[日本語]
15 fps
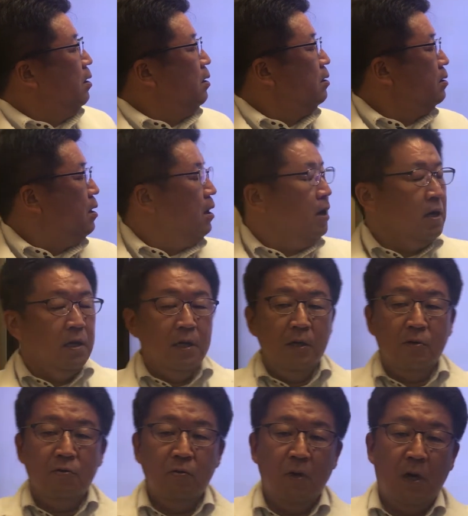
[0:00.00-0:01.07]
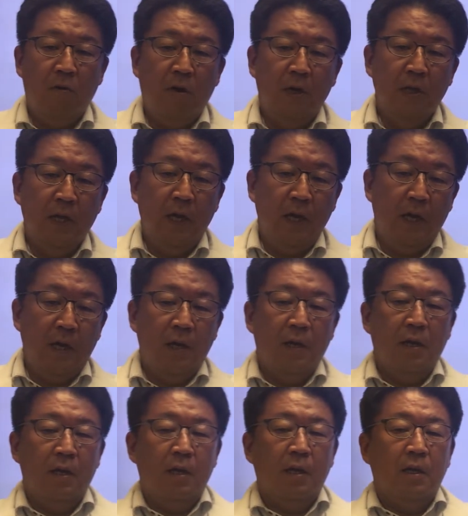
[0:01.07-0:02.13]
大陸側で
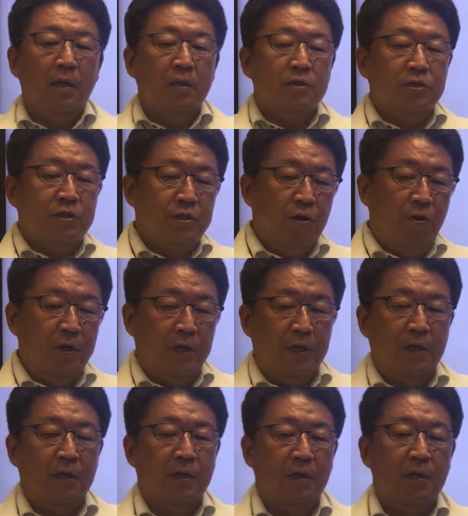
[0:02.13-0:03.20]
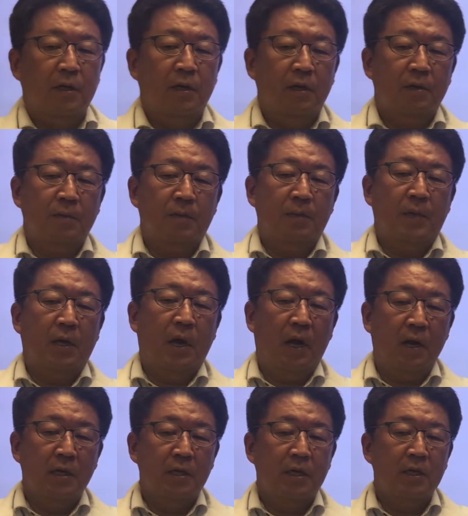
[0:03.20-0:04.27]
強い
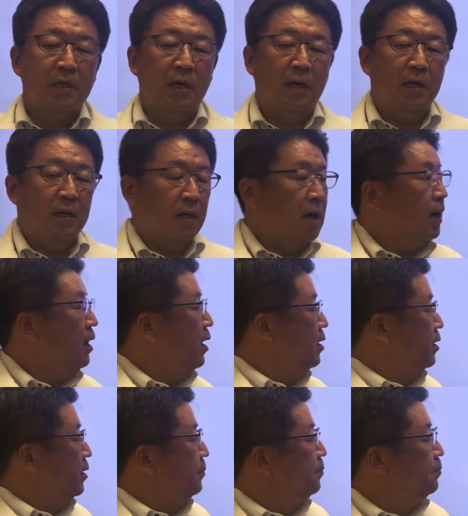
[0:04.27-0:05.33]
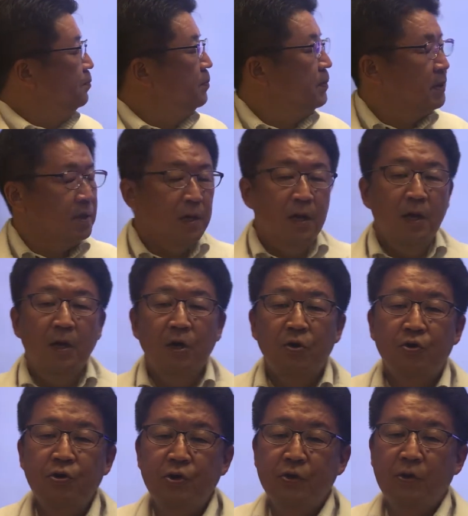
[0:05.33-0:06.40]
寒気団があり
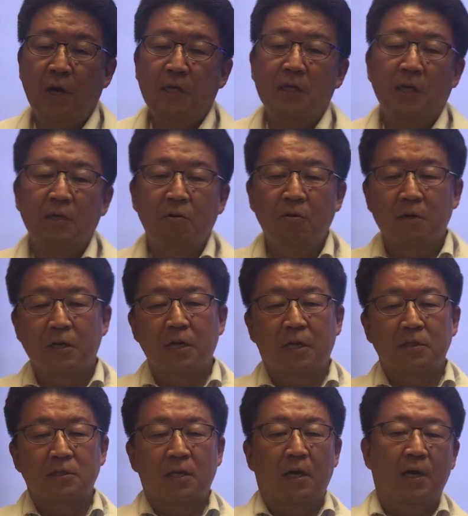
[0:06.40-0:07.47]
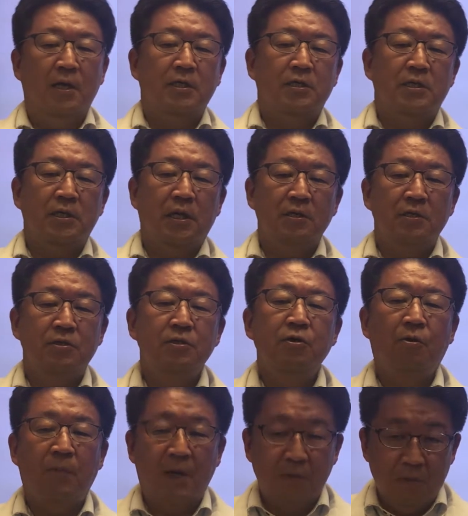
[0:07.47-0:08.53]
冬型の気圧配置が強
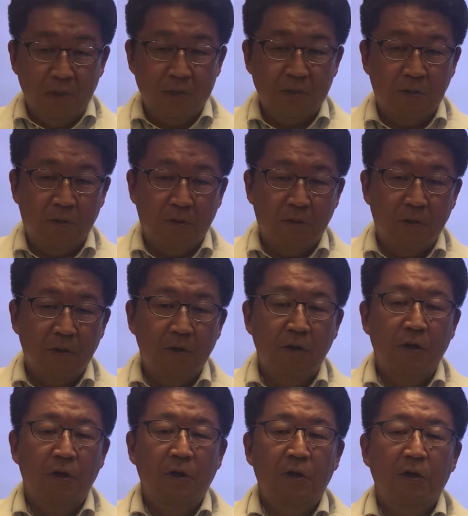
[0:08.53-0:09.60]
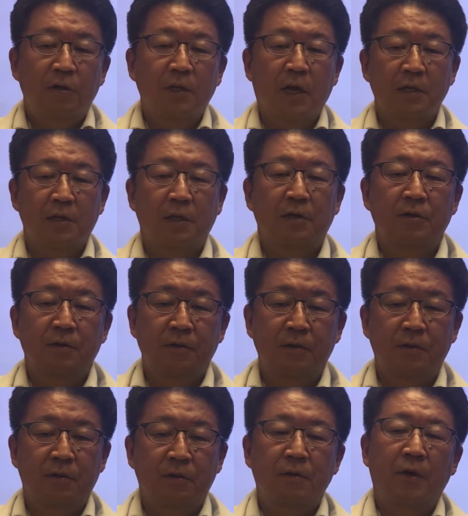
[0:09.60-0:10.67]
まるでしょうなんてい
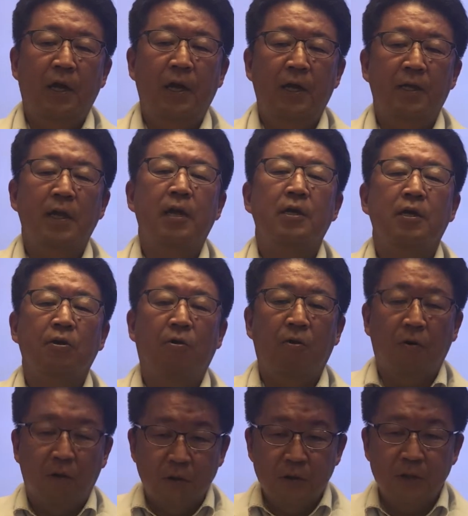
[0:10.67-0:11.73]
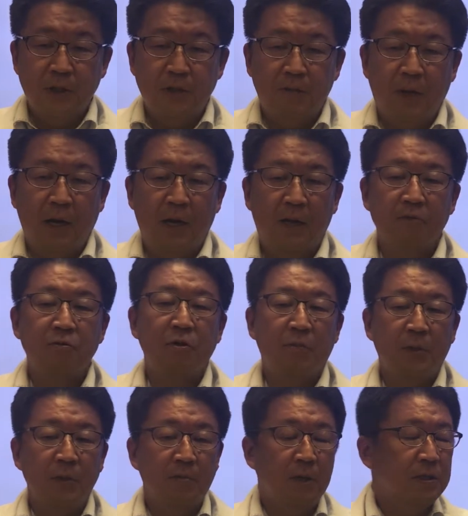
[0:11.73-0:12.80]
う、えー、天気予報してる場合あると
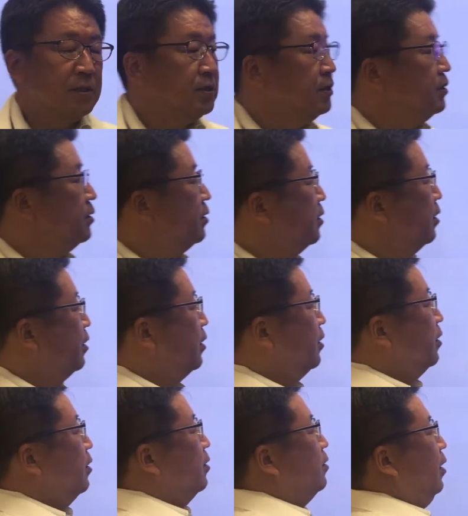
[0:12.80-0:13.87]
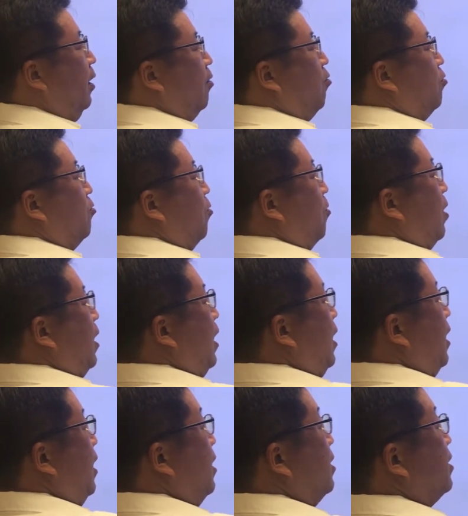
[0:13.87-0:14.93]
思いますでこの
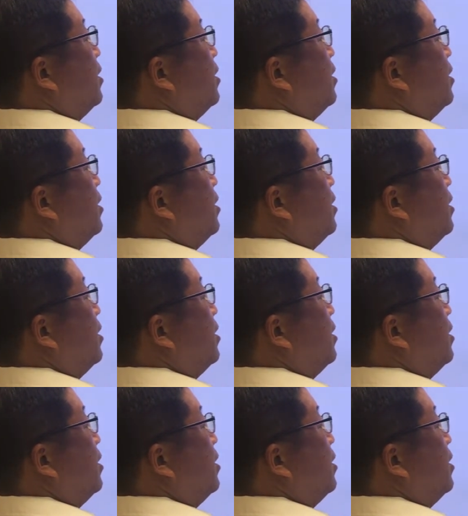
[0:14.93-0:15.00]
寒